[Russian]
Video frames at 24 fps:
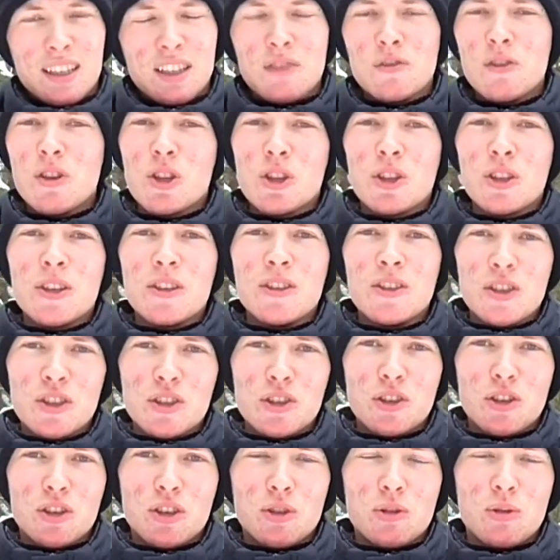Наверное,
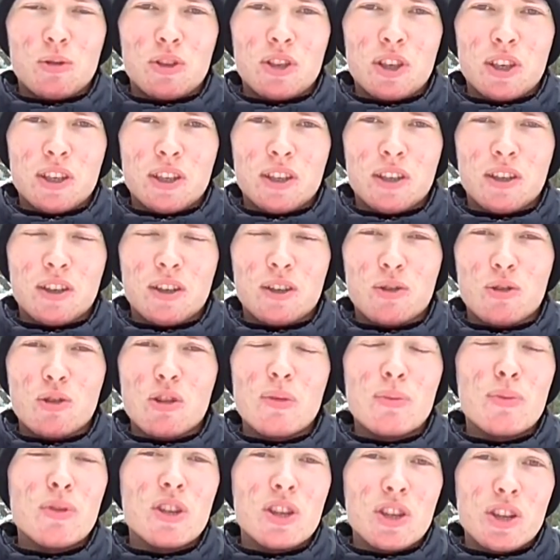нет таких людей,
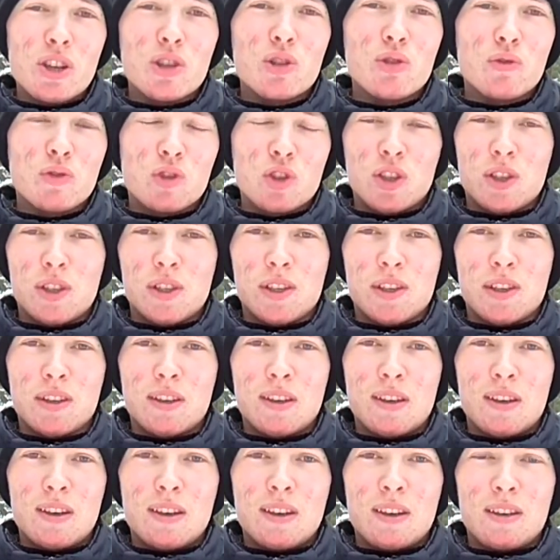которые бы ни разу в жизни
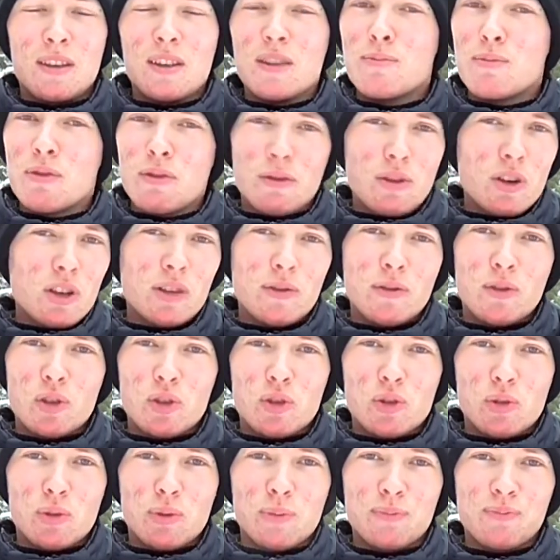не бывали в
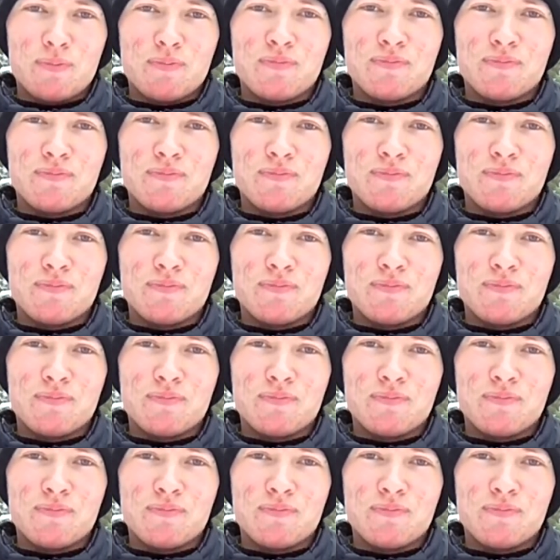лесу.